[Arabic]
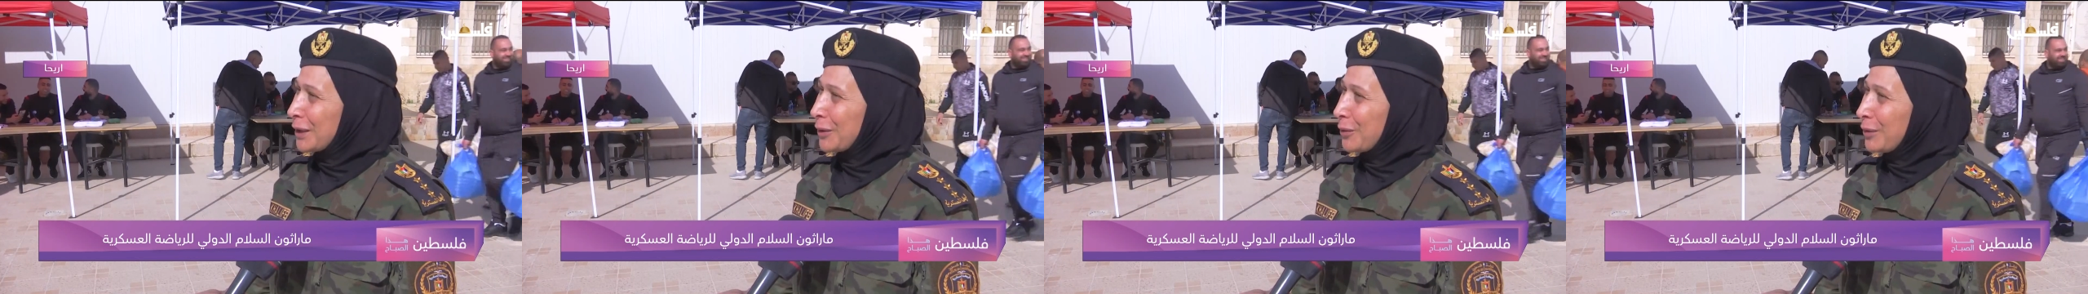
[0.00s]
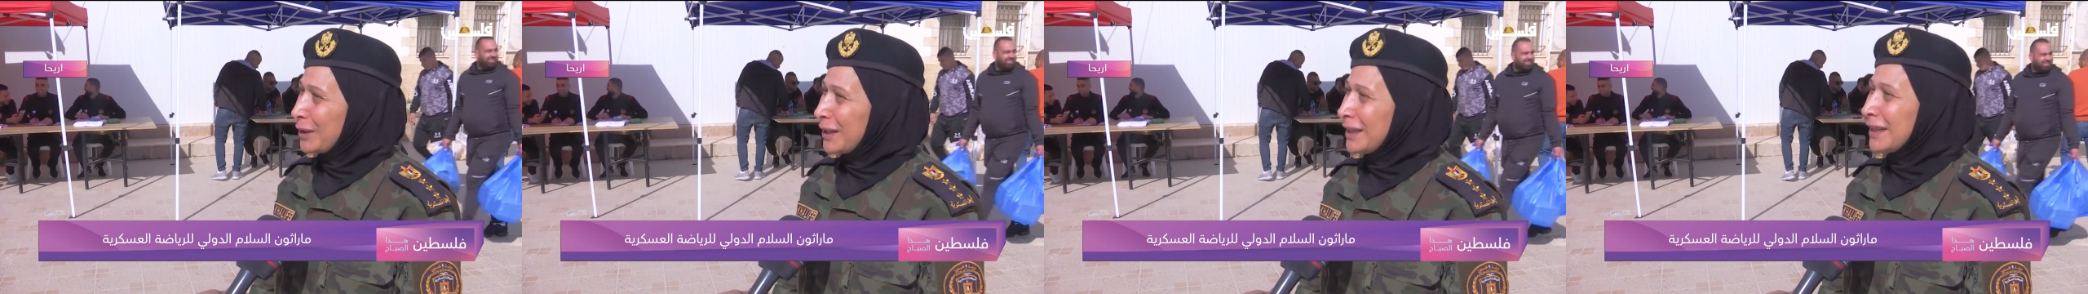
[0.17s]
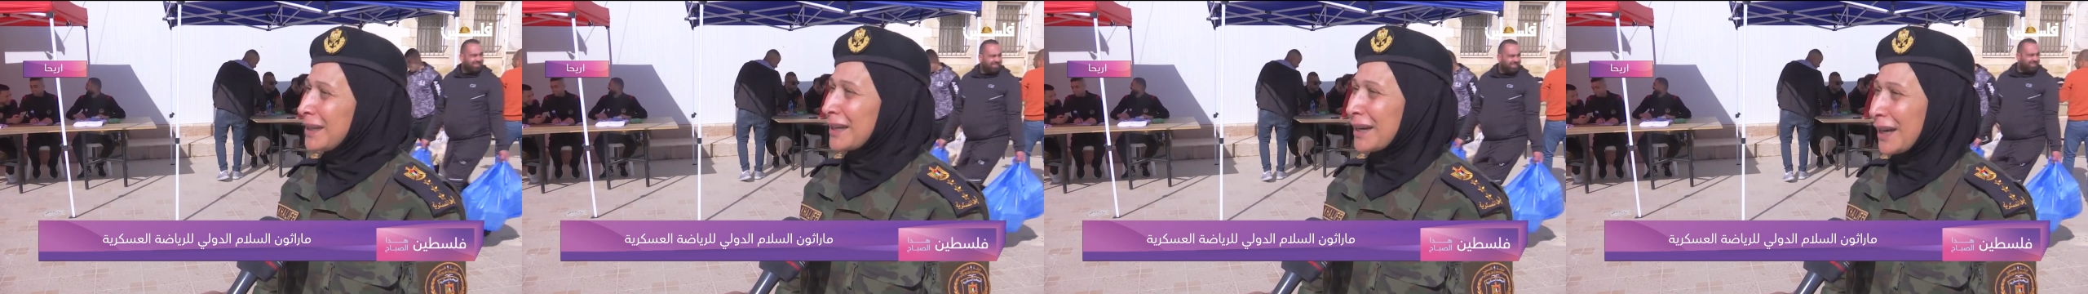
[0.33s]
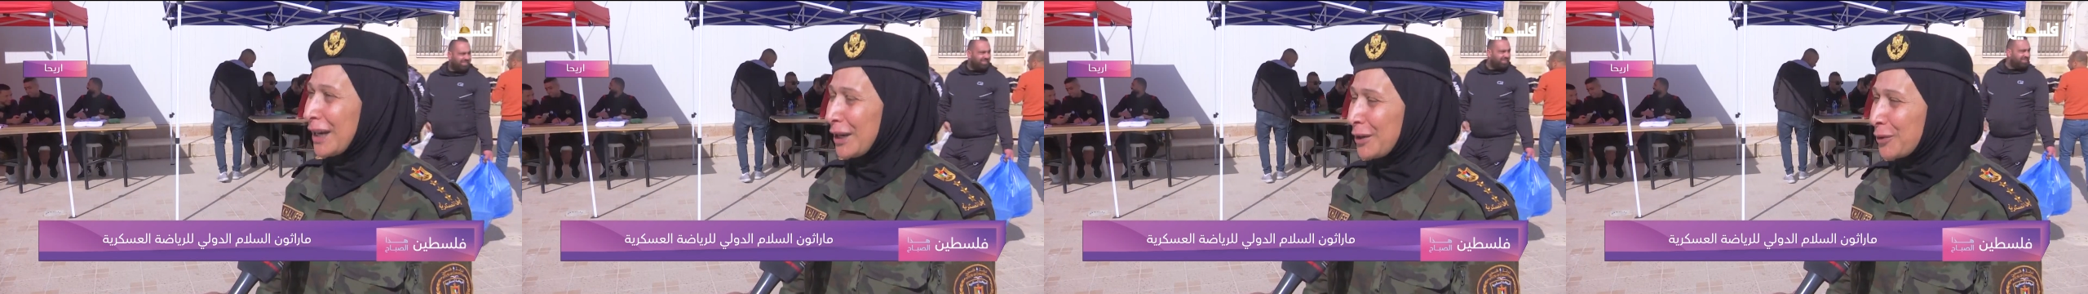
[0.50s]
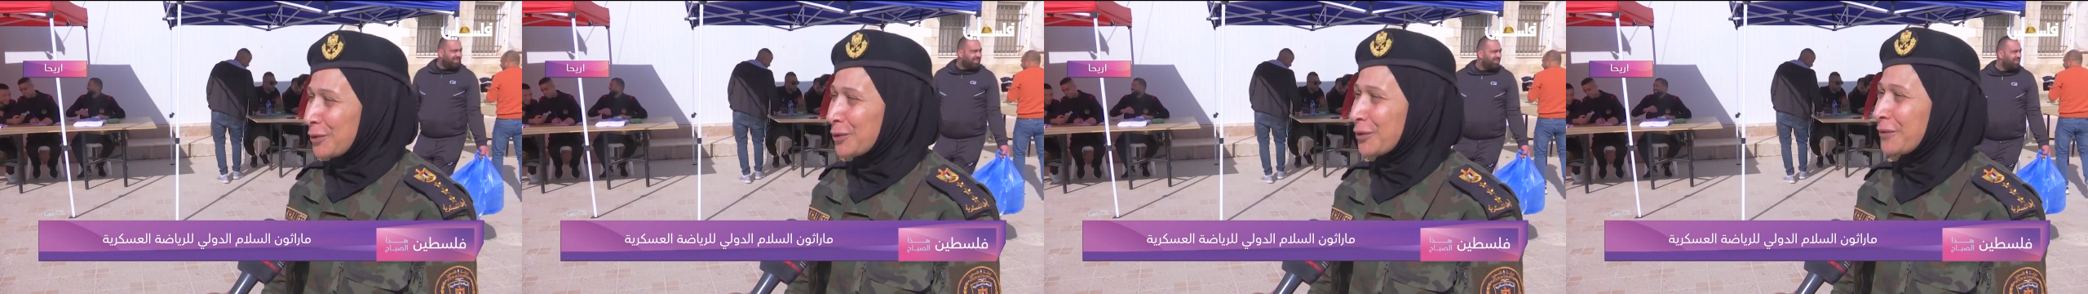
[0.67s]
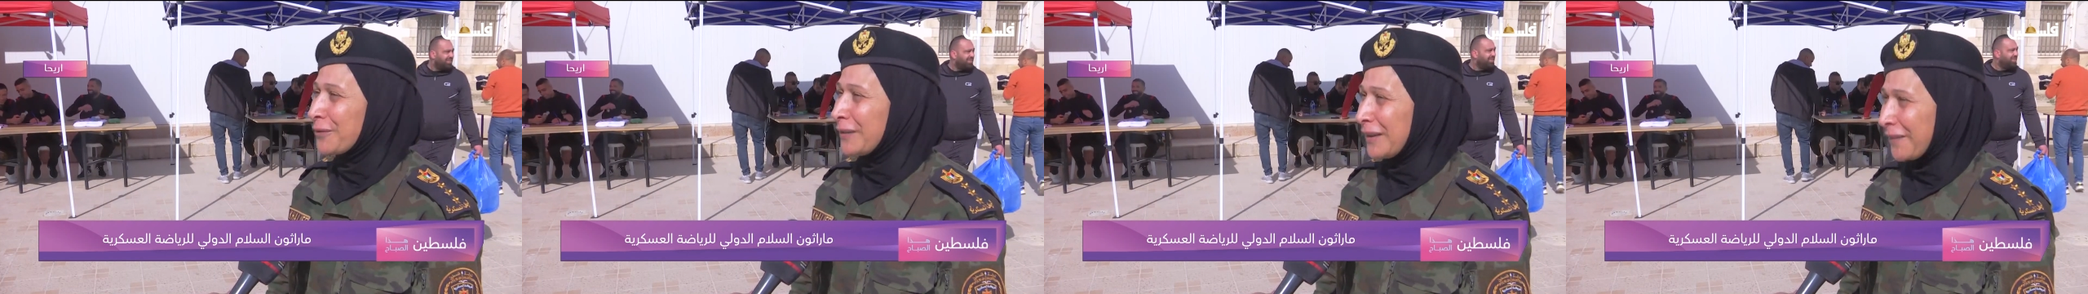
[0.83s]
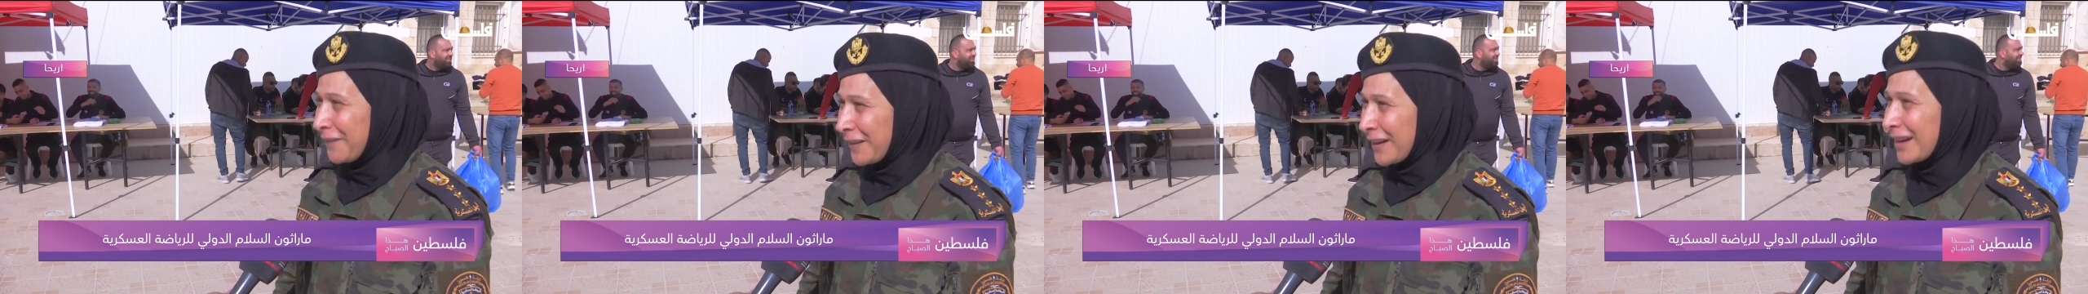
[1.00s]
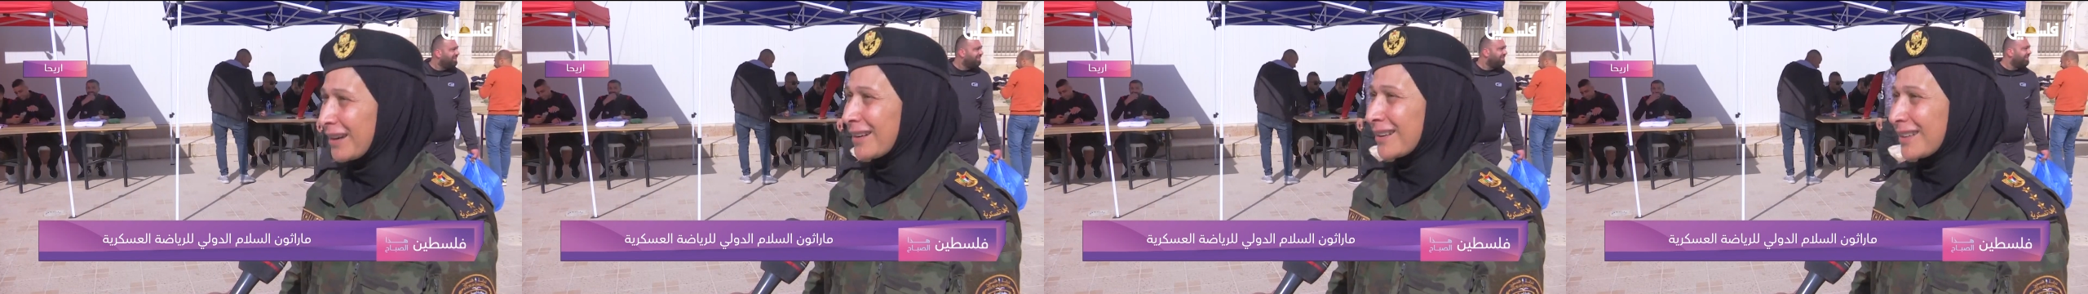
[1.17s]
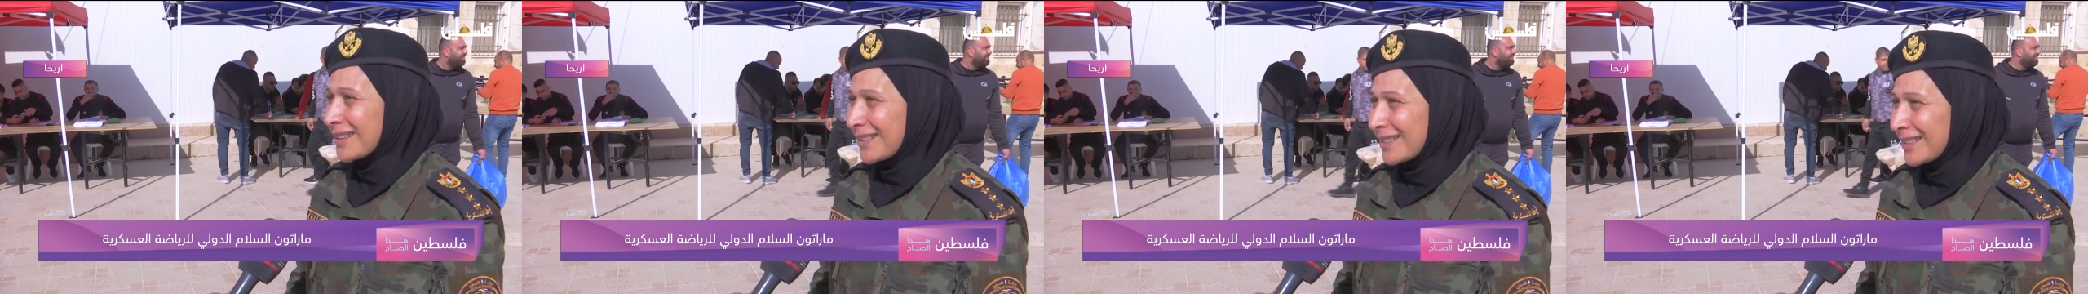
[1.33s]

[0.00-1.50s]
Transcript: دوليه راح يكون لفريق